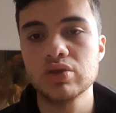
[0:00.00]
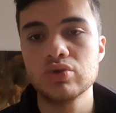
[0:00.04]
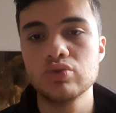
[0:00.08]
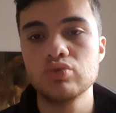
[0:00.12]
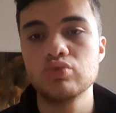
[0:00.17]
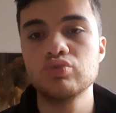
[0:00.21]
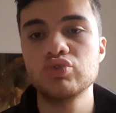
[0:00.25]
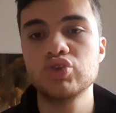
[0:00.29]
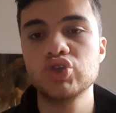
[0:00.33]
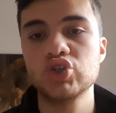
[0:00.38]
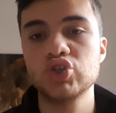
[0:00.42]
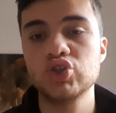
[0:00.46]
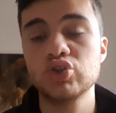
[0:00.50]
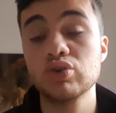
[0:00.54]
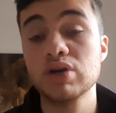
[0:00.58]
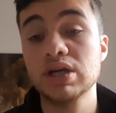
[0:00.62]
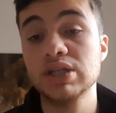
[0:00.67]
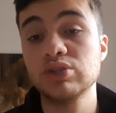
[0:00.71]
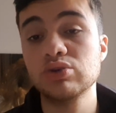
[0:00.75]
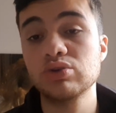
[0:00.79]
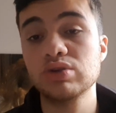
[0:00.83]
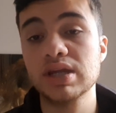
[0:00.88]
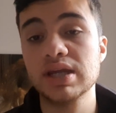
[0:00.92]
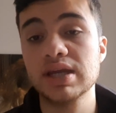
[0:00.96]
un
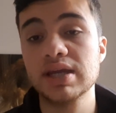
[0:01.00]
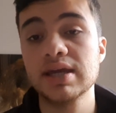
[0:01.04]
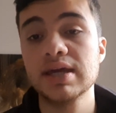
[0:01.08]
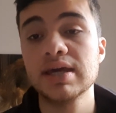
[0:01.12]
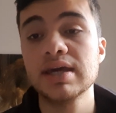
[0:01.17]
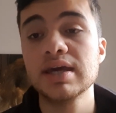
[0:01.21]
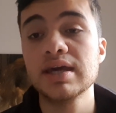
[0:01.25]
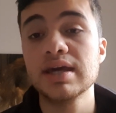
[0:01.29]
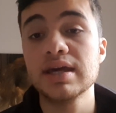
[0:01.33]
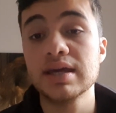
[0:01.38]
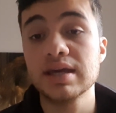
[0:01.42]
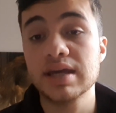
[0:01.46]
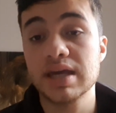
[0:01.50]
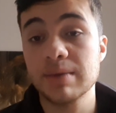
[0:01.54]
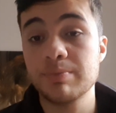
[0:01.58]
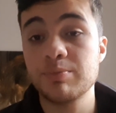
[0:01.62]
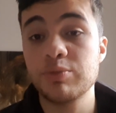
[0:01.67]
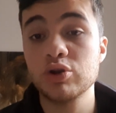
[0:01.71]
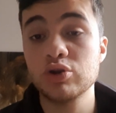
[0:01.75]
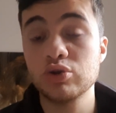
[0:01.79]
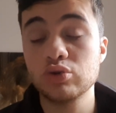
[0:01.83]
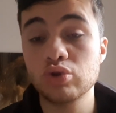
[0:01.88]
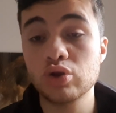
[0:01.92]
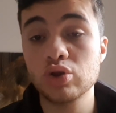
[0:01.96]
giocatore che
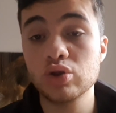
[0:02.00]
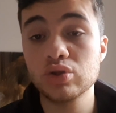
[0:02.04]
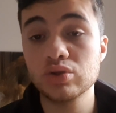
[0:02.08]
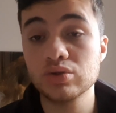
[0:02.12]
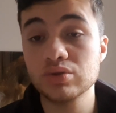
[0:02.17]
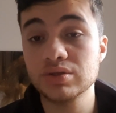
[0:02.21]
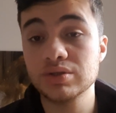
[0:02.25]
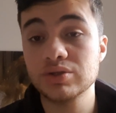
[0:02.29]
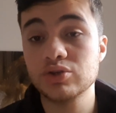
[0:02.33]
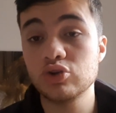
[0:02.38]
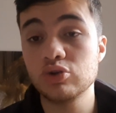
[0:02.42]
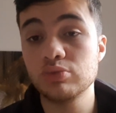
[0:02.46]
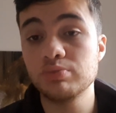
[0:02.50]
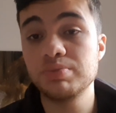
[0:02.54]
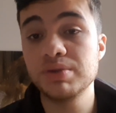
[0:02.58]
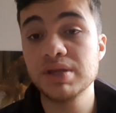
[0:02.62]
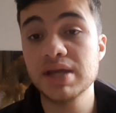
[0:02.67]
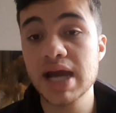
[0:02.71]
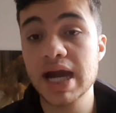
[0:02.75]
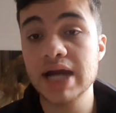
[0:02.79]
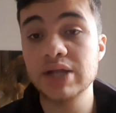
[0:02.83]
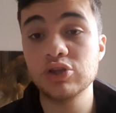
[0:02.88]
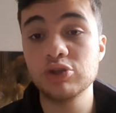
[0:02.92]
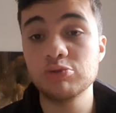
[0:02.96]
poi ha un ruolo
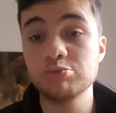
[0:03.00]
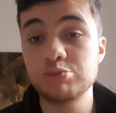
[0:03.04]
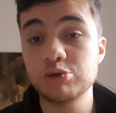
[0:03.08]
complicato,